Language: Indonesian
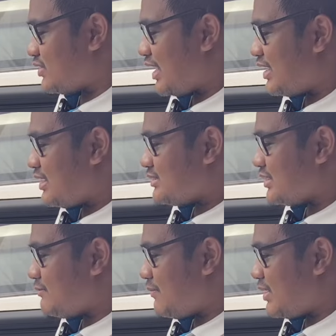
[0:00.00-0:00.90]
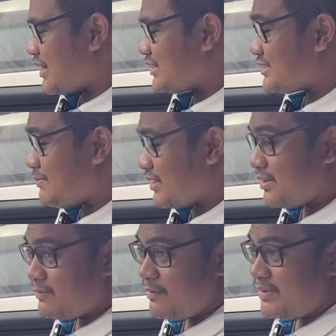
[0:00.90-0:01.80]
ya. Jadi memang kelihatan
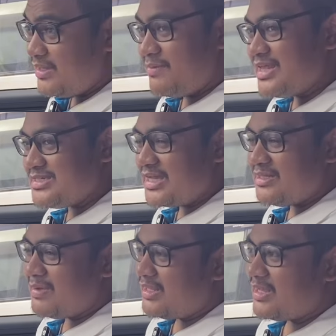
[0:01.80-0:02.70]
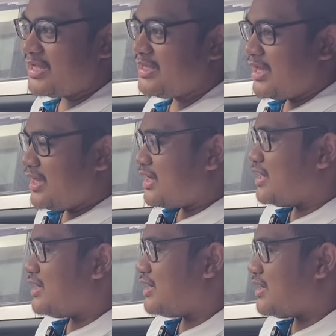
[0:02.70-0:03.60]
tampilannya lebih minimalis ya dibandingkan
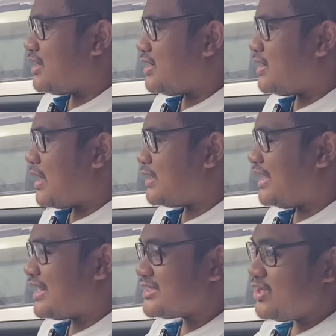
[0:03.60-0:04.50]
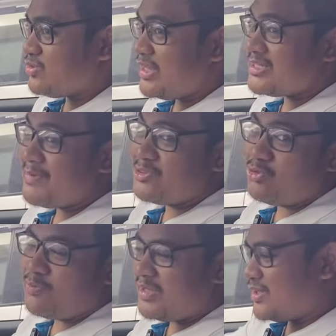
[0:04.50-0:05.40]
uh, generasi Hyundai zaman
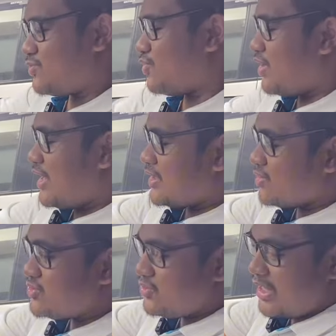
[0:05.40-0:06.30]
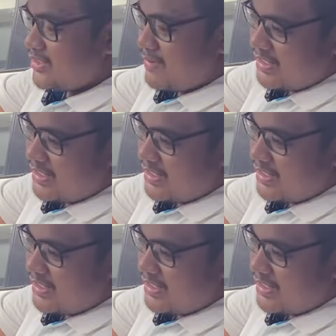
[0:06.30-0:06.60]
dulu begitu. Terus juga di